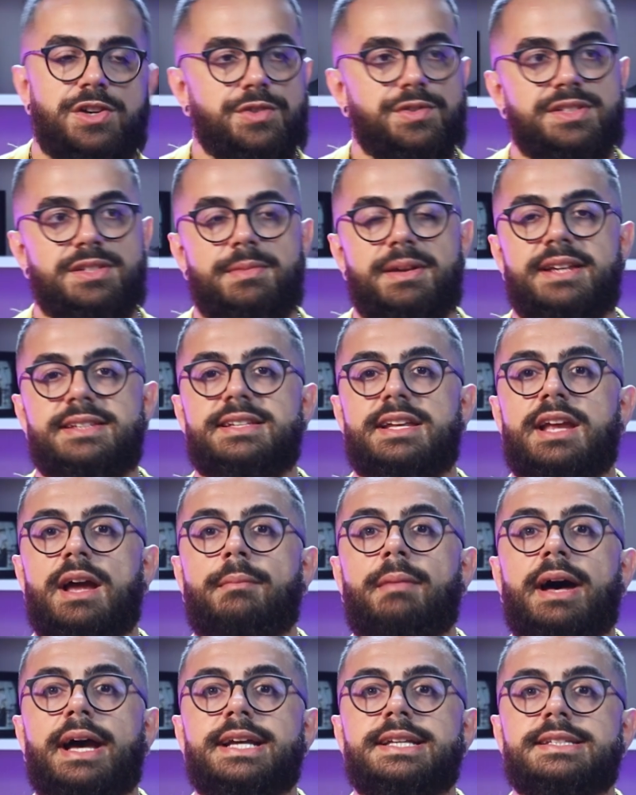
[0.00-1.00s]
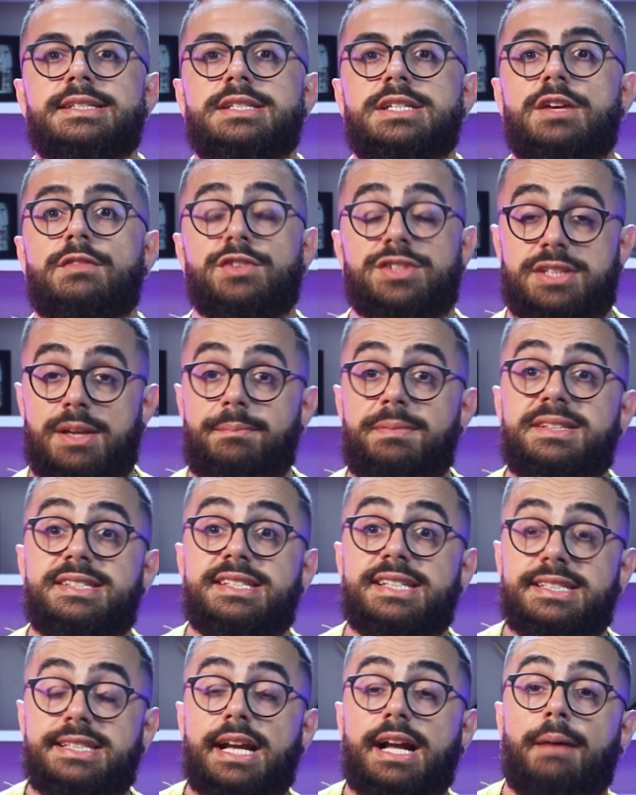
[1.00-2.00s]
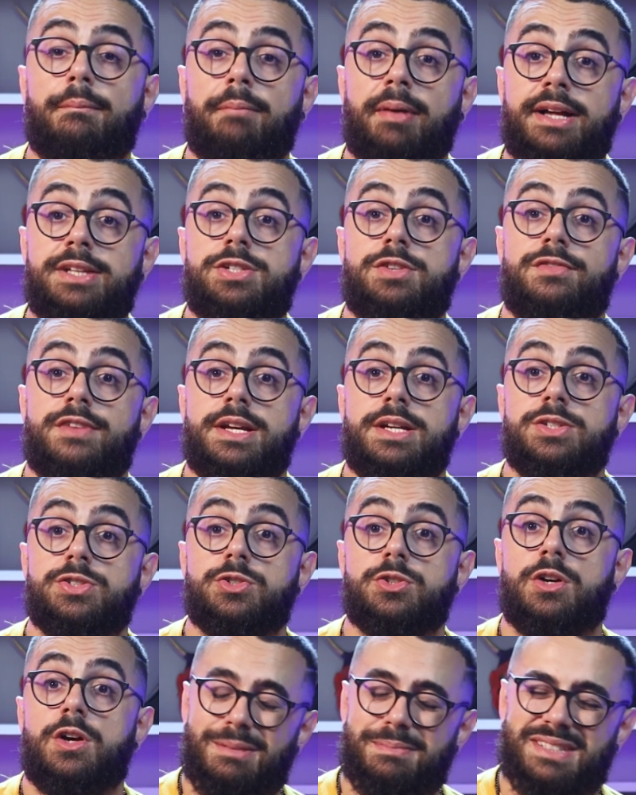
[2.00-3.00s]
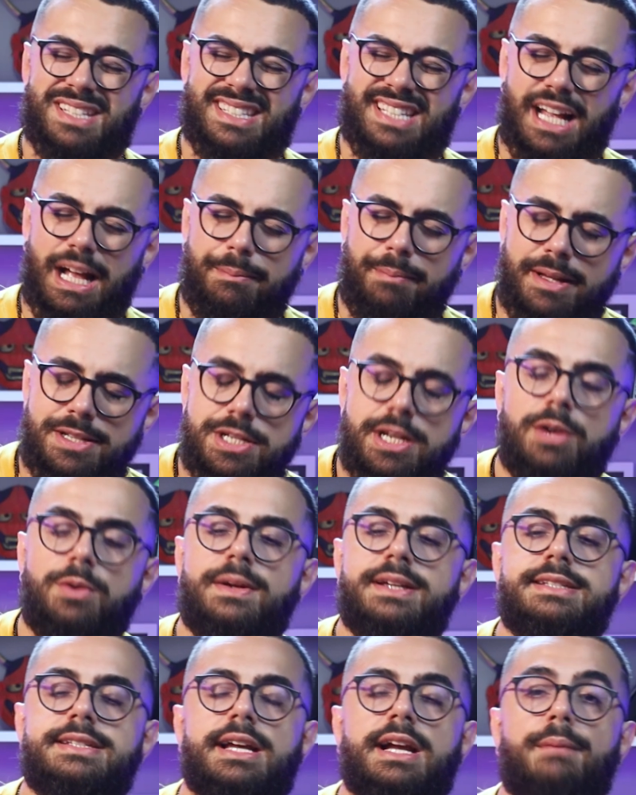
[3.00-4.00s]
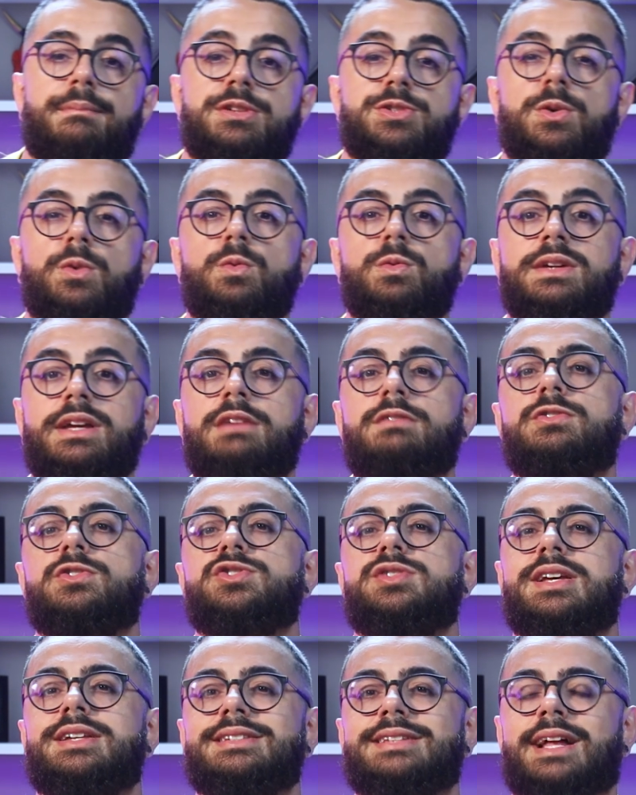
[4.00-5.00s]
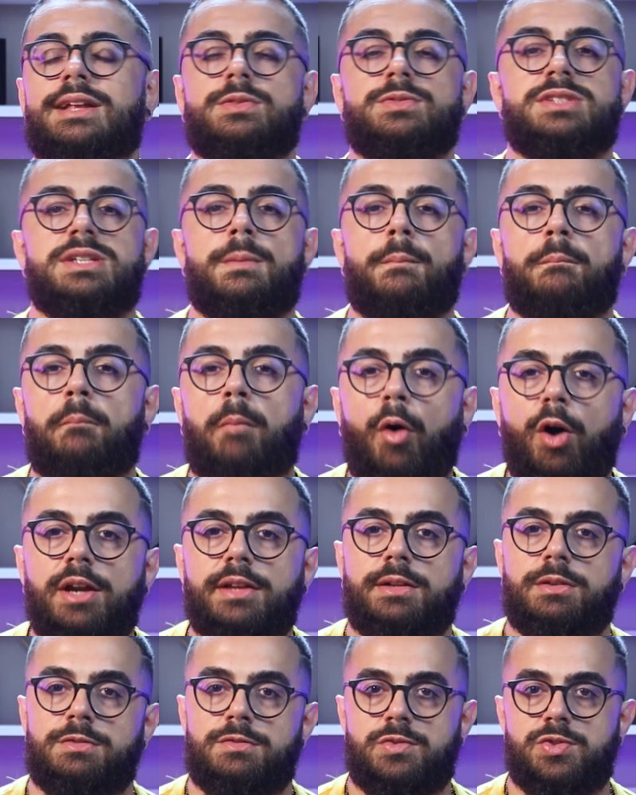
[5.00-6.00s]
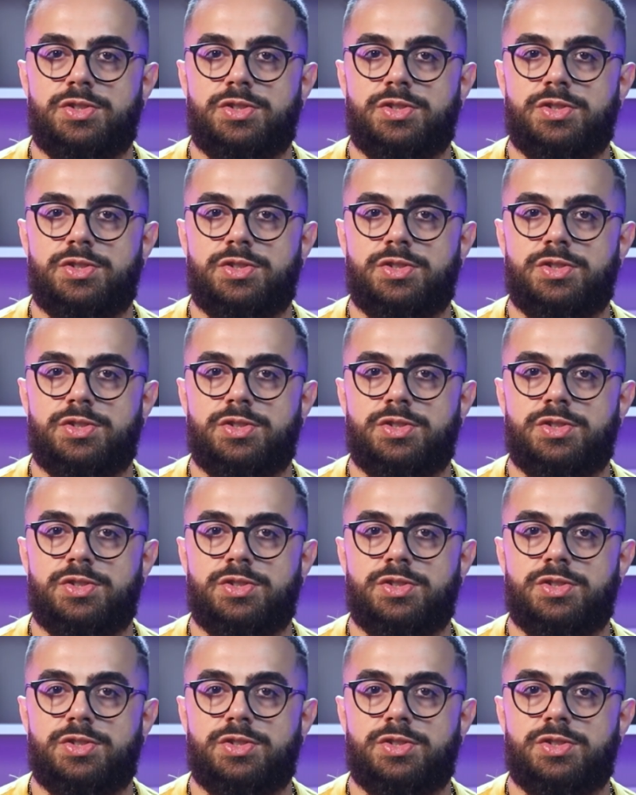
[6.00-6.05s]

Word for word: eu acho que você mereceria mais. E você precisa ser capaz de ver isso. Você precisa ser capaz de reconhecer que a pessoa com quem você está não se importa com